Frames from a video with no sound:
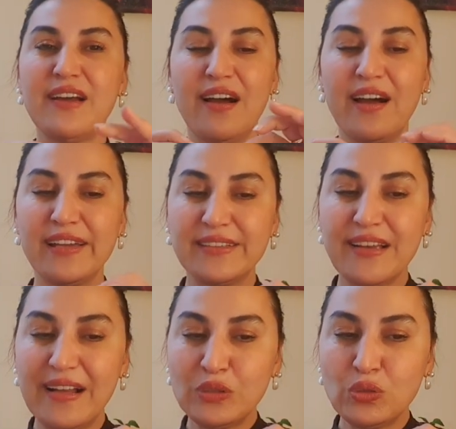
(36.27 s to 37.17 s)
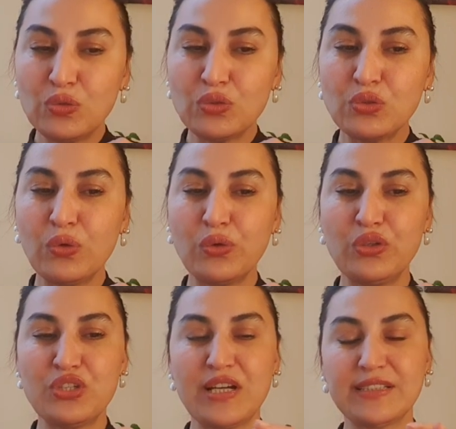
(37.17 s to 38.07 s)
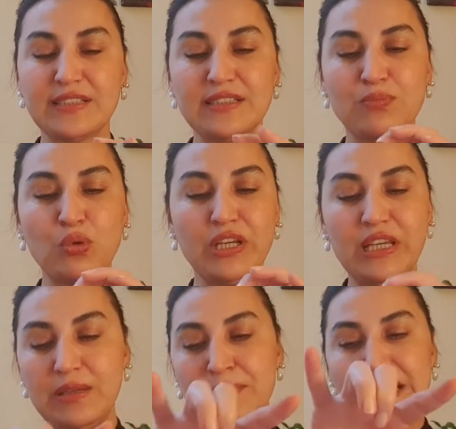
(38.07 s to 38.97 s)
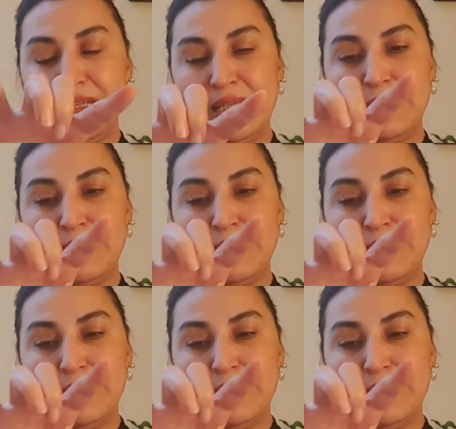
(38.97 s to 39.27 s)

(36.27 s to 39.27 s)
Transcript: Ayetel kürsü okuyacaksınız. Bu bir